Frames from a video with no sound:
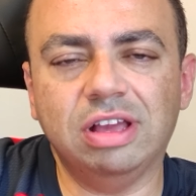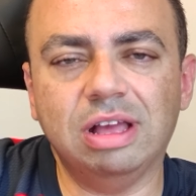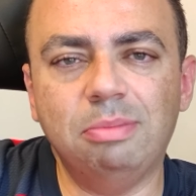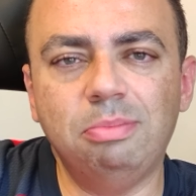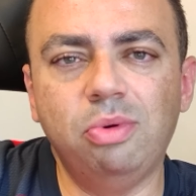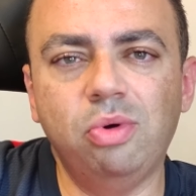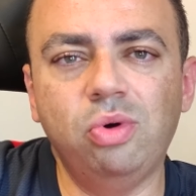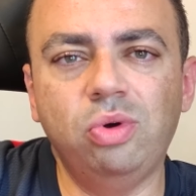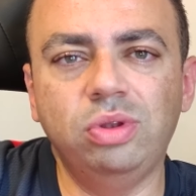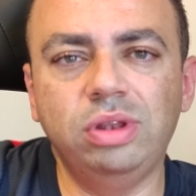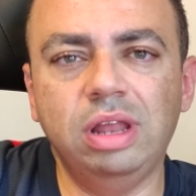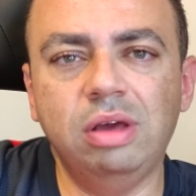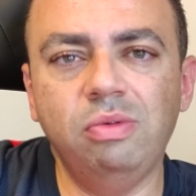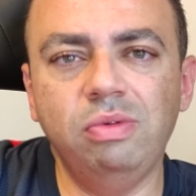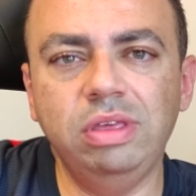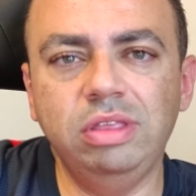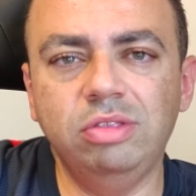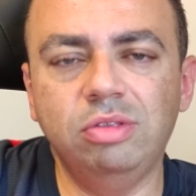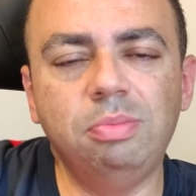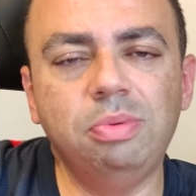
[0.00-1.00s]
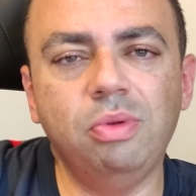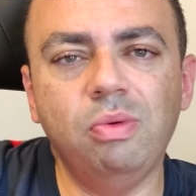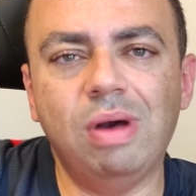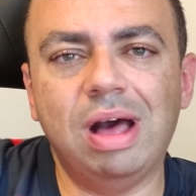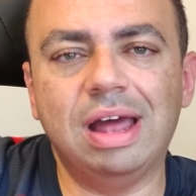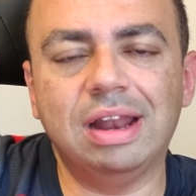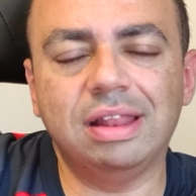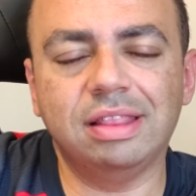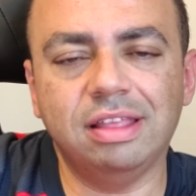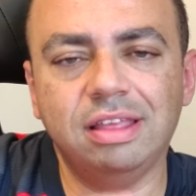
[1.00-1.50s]
acabou não indo para o
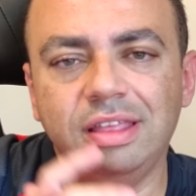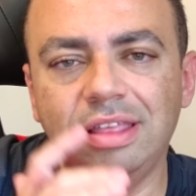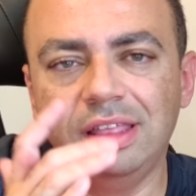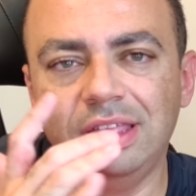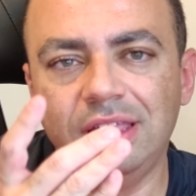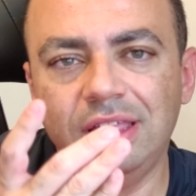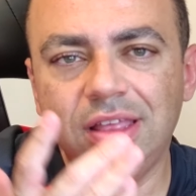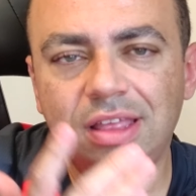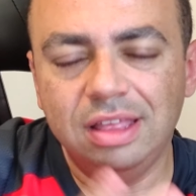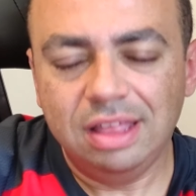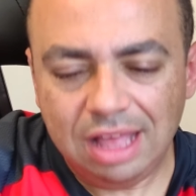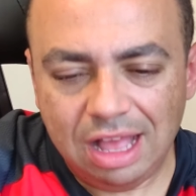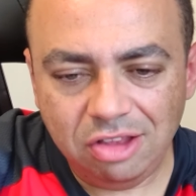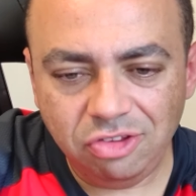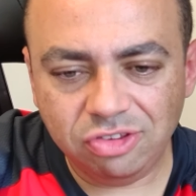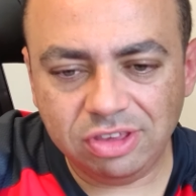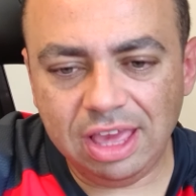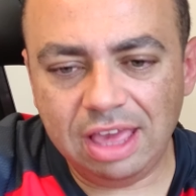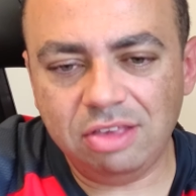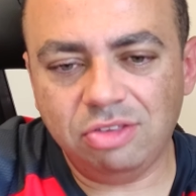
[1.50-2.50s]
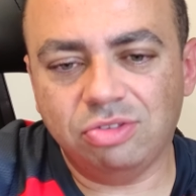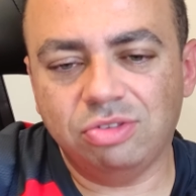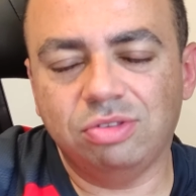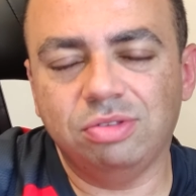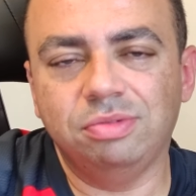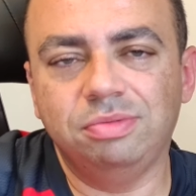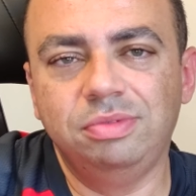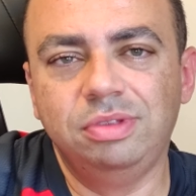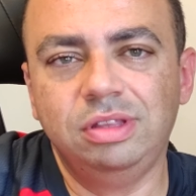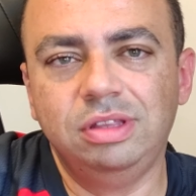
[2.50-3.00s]
ar, né? Acho que é isso.
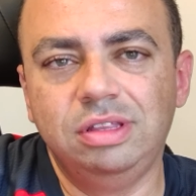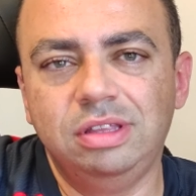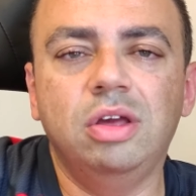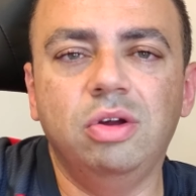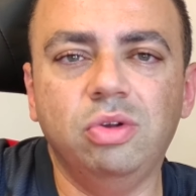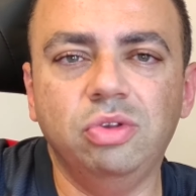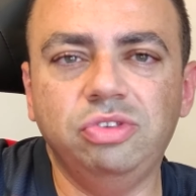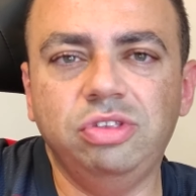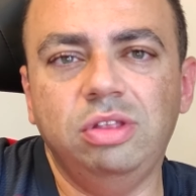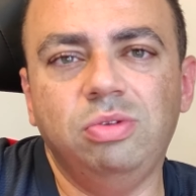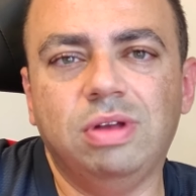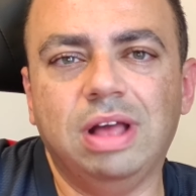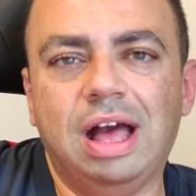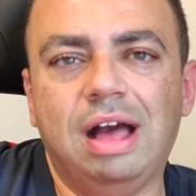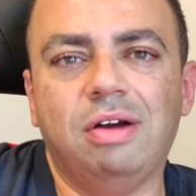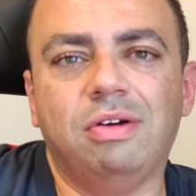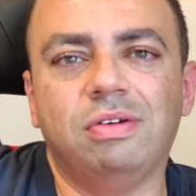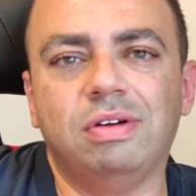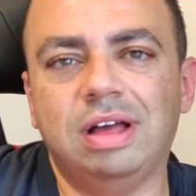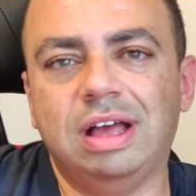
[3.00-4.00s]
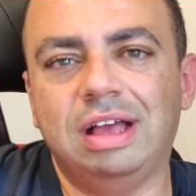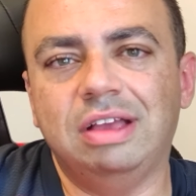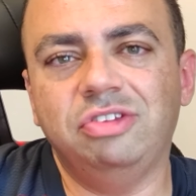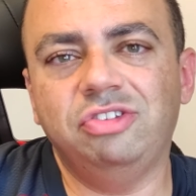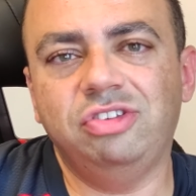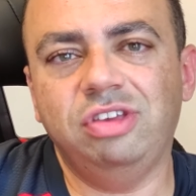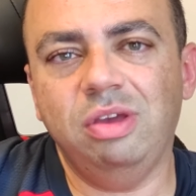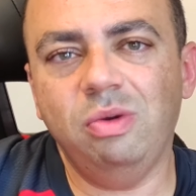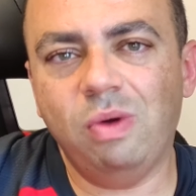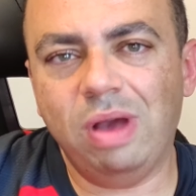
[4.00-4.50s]
Eu gostei do carro.
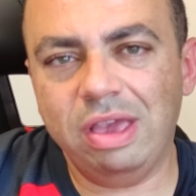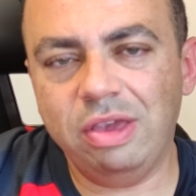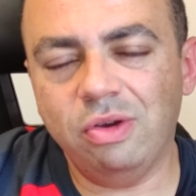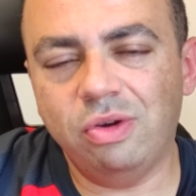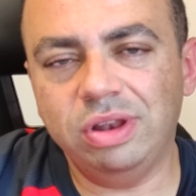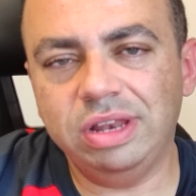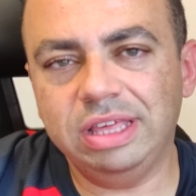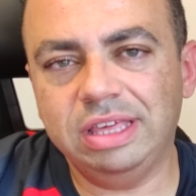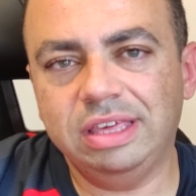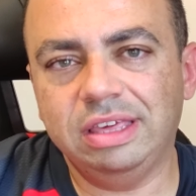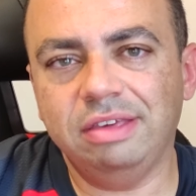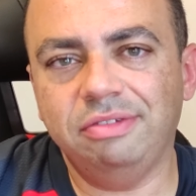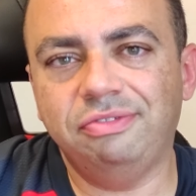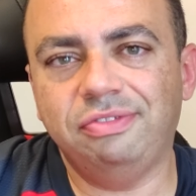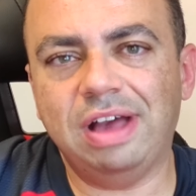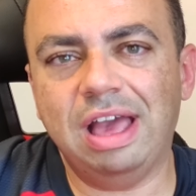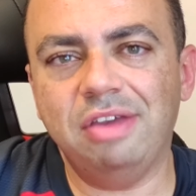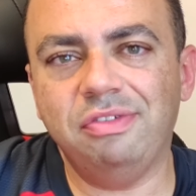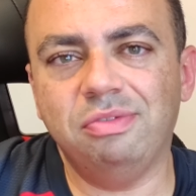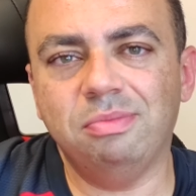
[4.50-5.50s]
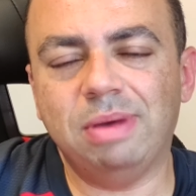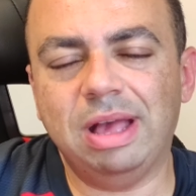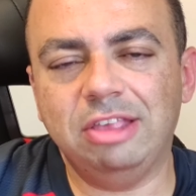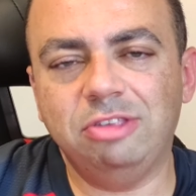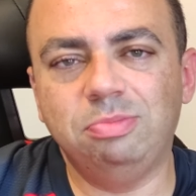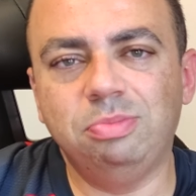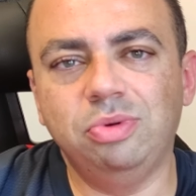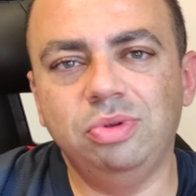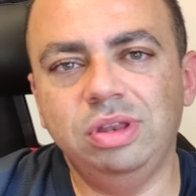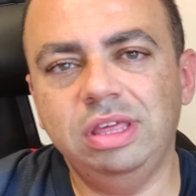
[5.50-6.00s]
Achei o Ionic 5
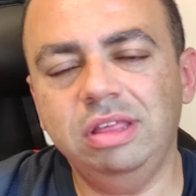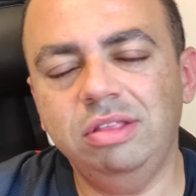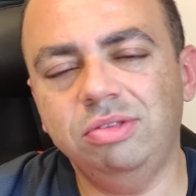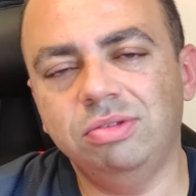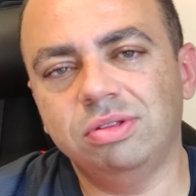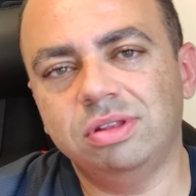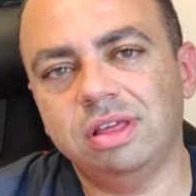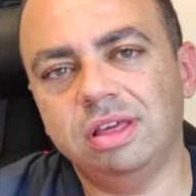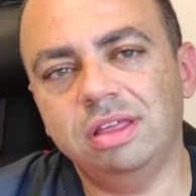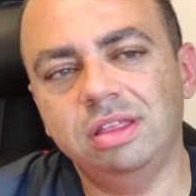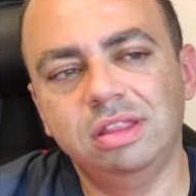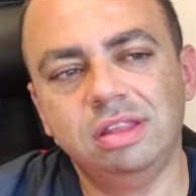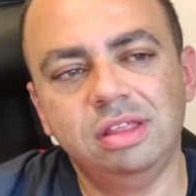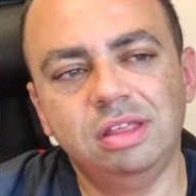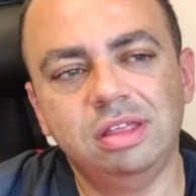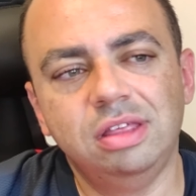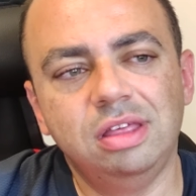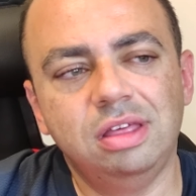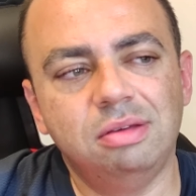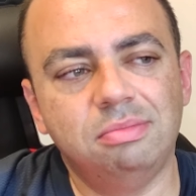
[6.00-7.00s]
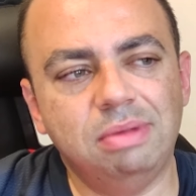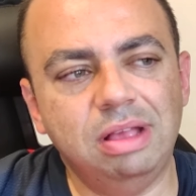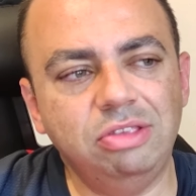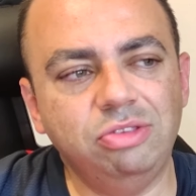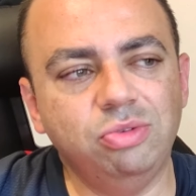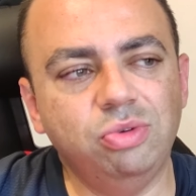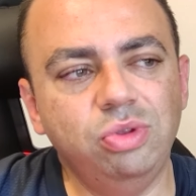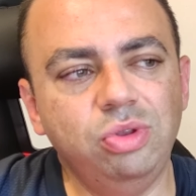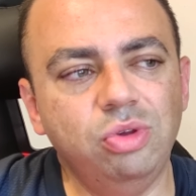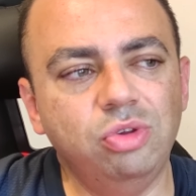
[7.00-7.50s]
mais bonito, né?
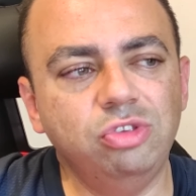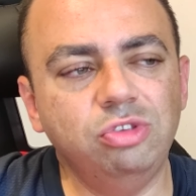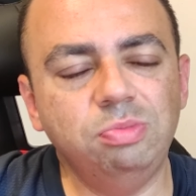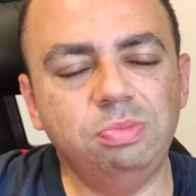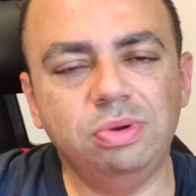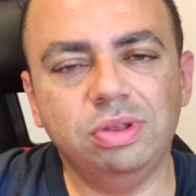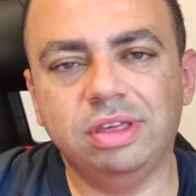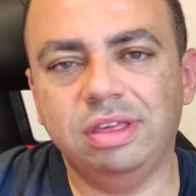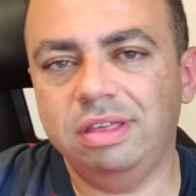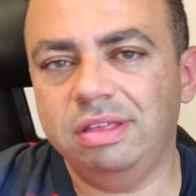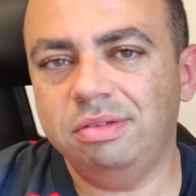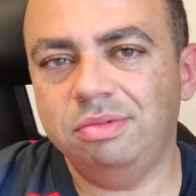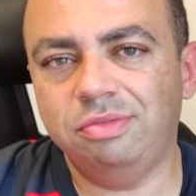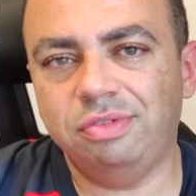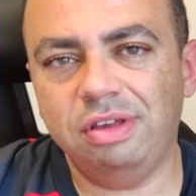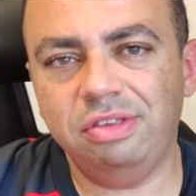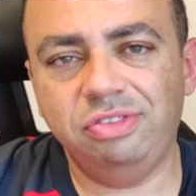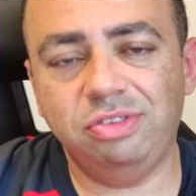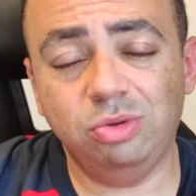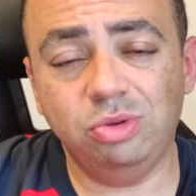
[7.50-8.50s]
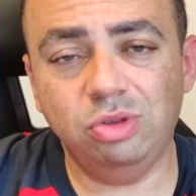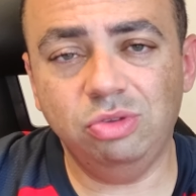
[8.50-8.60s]
Mas curioso porque vai ser o